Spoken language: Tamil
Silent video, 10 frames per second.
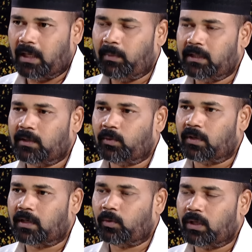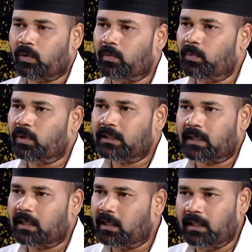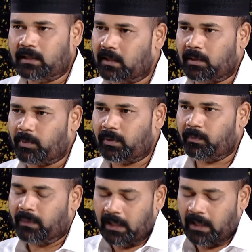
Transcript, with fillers: ஏமாற்றி கொண்டிருக்கக்கூடிய உங்கள் முகத்திரை கிழித்தறியப்படும்